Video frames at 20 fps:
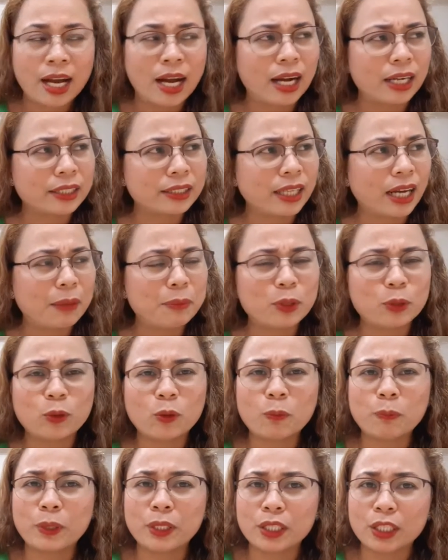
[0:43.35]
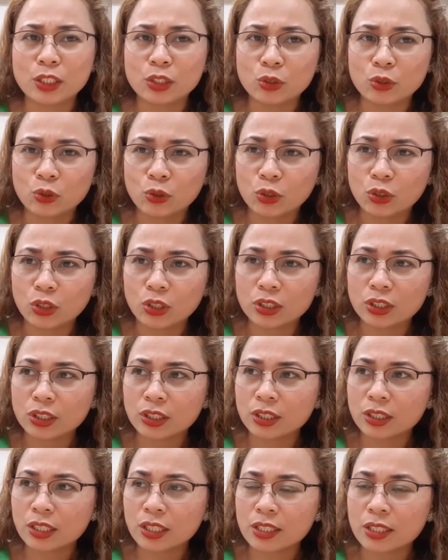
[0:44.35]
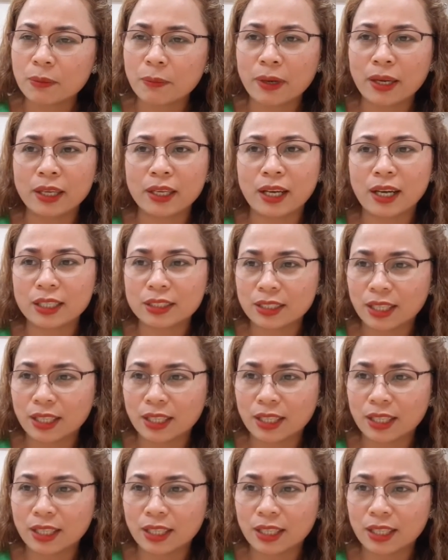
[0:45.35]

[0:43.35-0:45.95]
ang dami kong pinindot kasi may